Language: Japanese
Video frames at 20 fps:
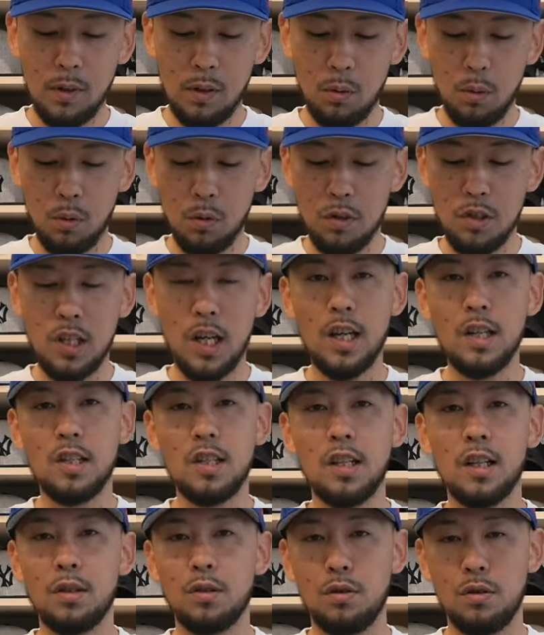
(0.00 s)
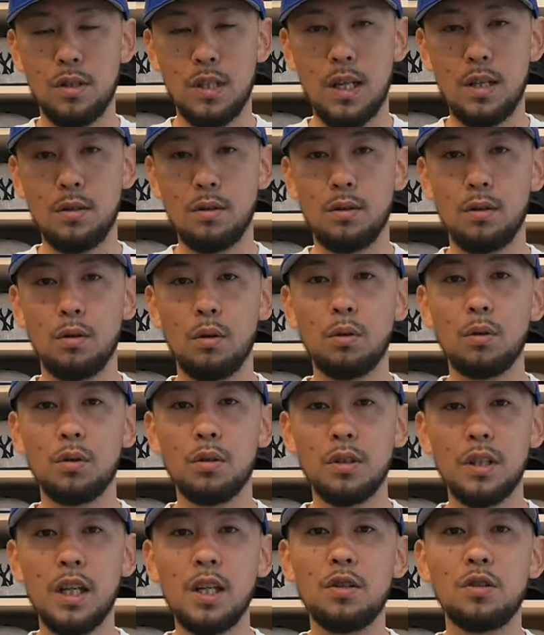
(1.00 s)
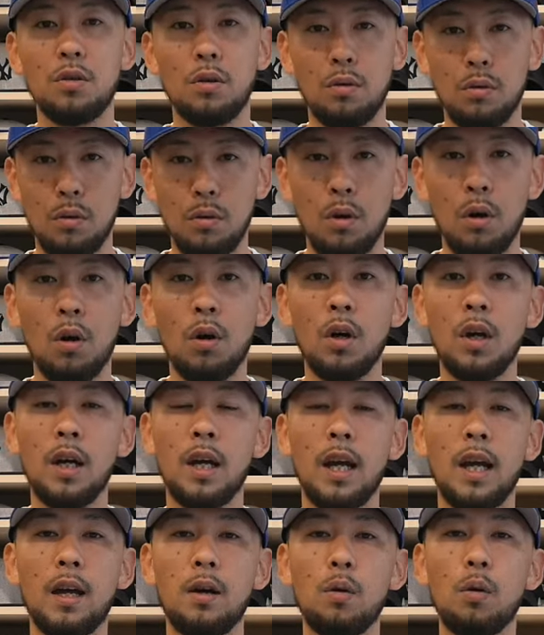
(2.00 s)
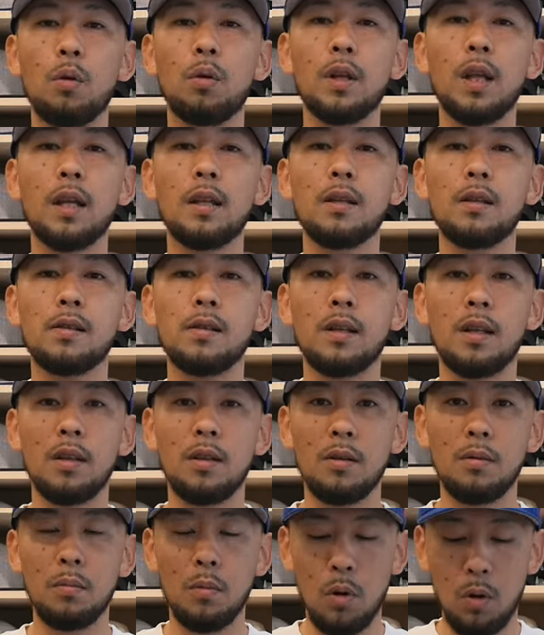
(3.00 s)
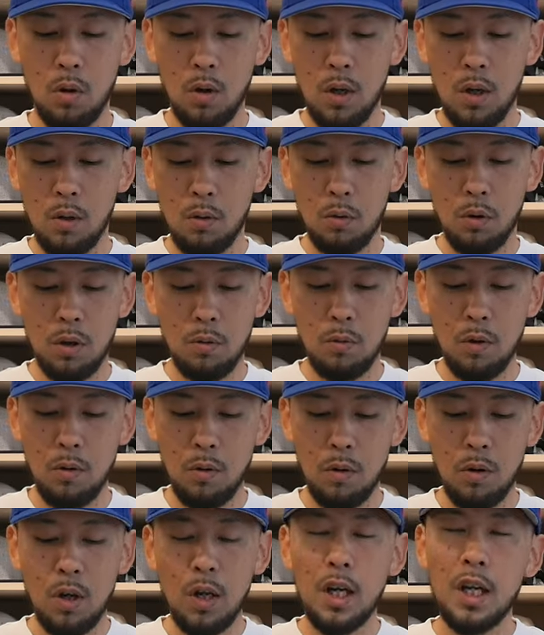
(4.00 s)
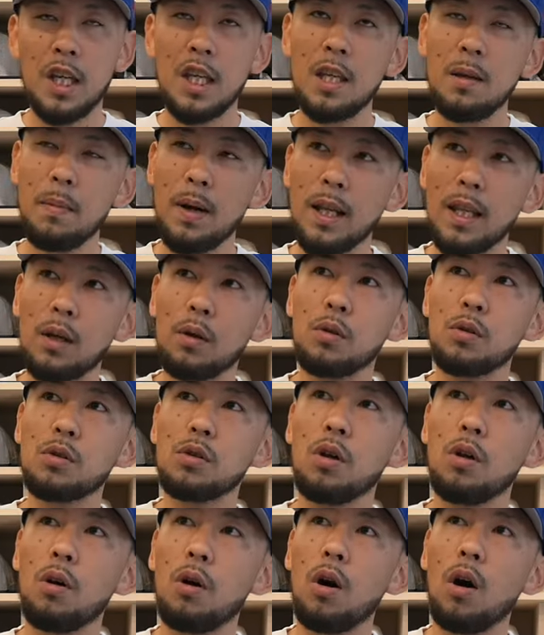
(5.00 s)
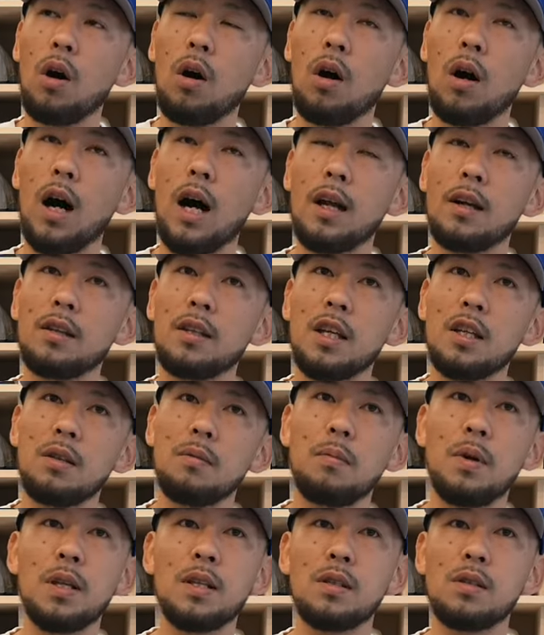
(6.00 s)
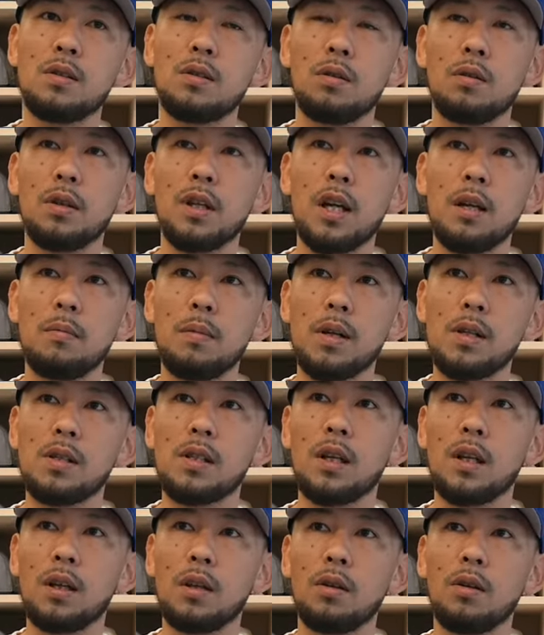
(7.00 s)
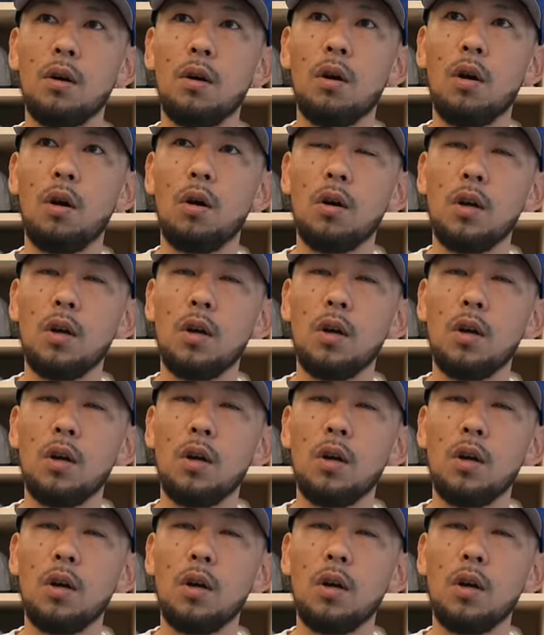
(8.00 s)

この JG が主催するロックネーションの、えロゴなんですけれども、これも今でこそある程度目につくようになりましたけど、